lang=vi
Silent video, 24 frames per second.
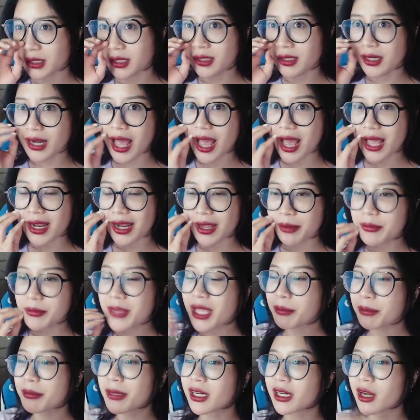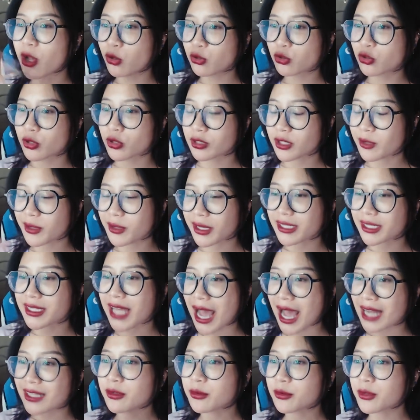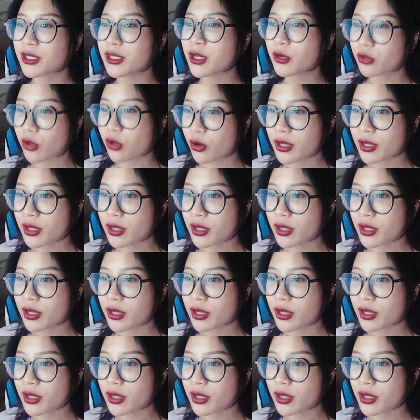là là biết mình lâu rồi xong rồi cái tán rồi yêu thôi